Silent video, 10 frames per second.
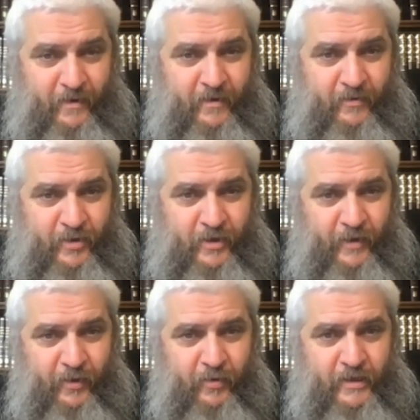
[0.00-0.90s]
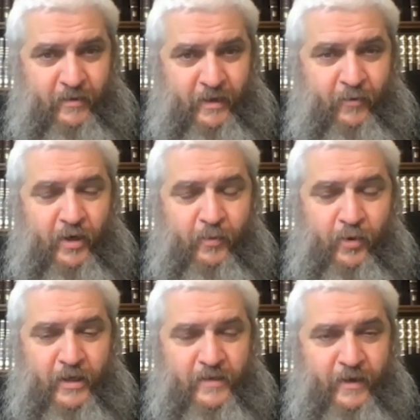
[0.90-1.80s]
Мне уже вернулось довольно
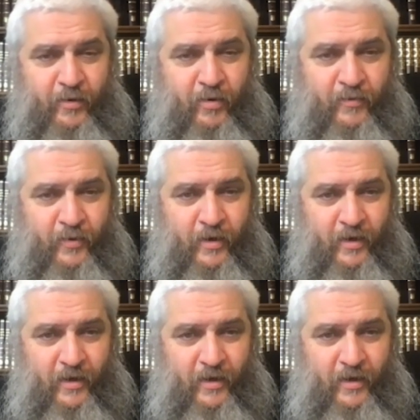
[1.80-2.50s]
много звонков,